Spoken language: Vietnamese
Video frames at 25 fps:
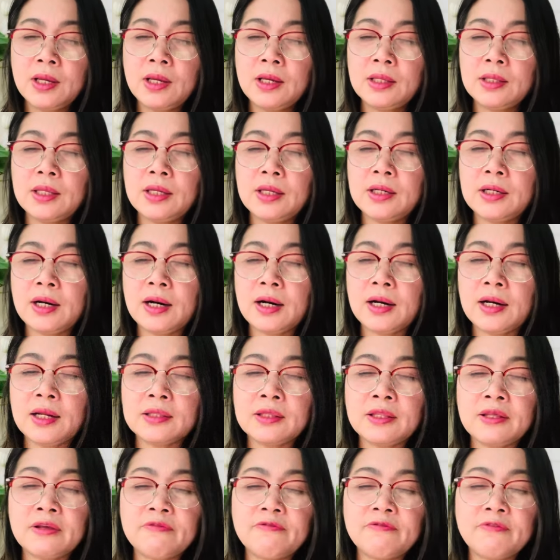thì rất là
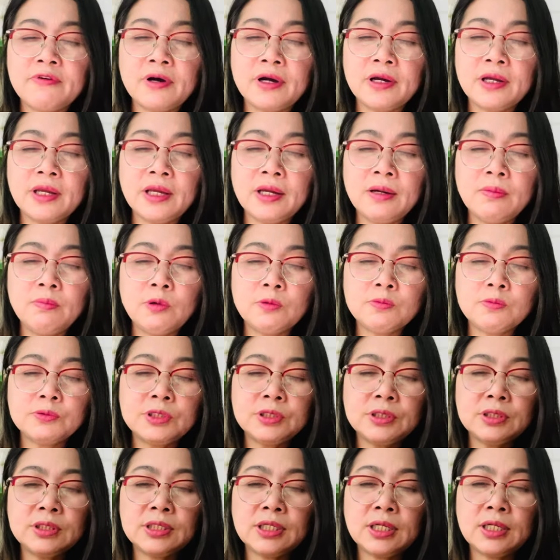tuyệt vời ha một
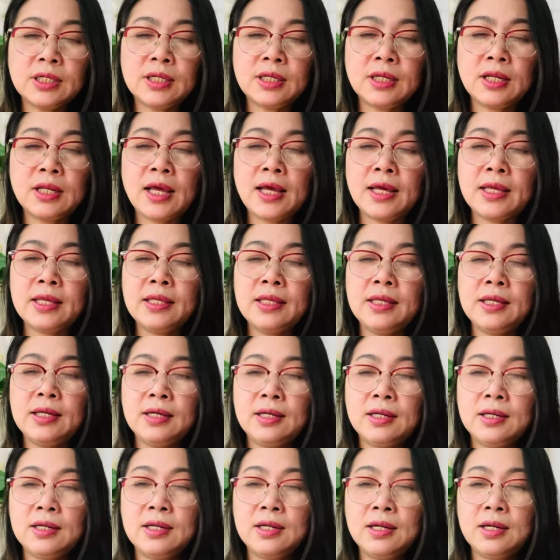chương trình lại
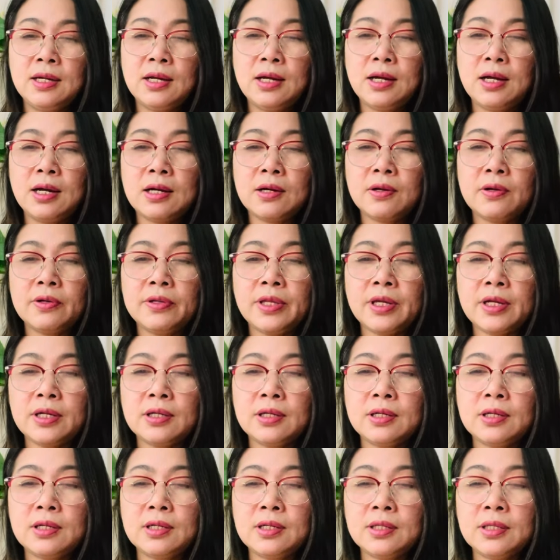à, có giác
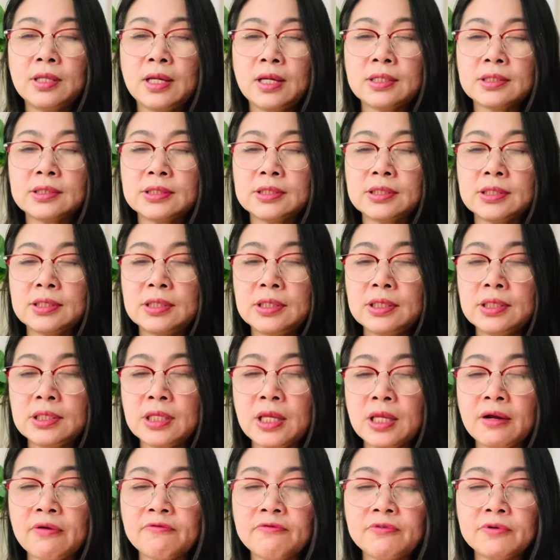à, nhạc sĩ nhân
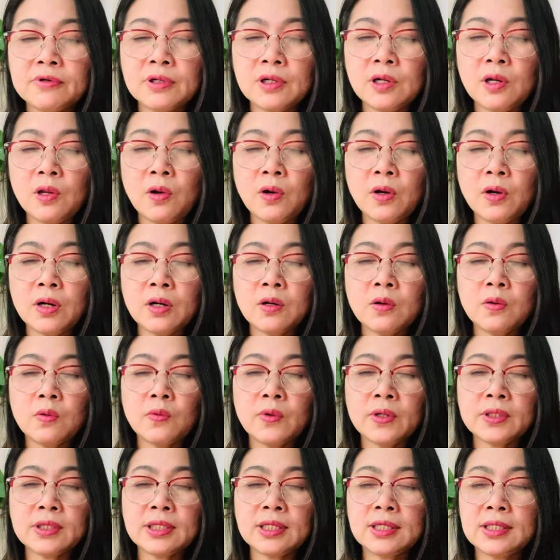dân Phượng Loan
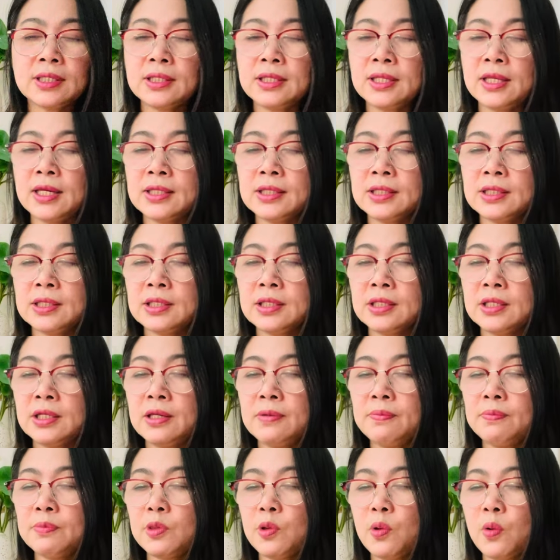Quách Thành Danh
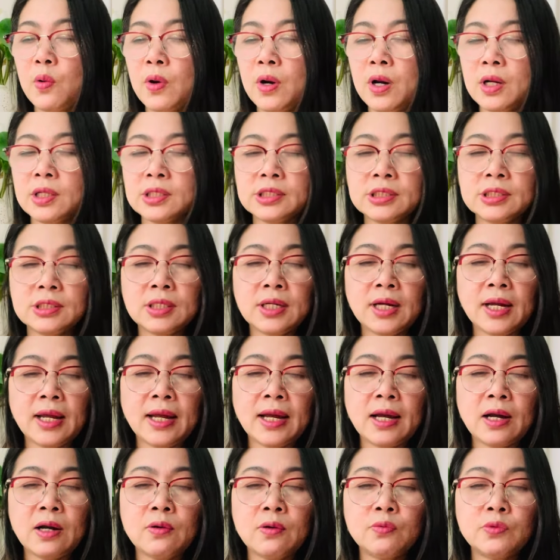Kim Thoa Sơn
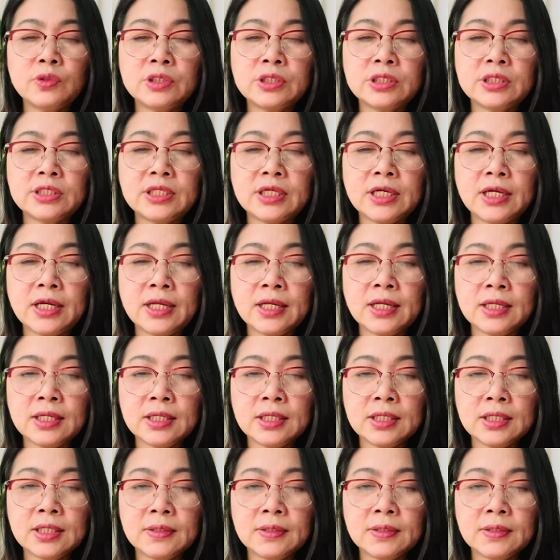Hạ Quỳnh Trang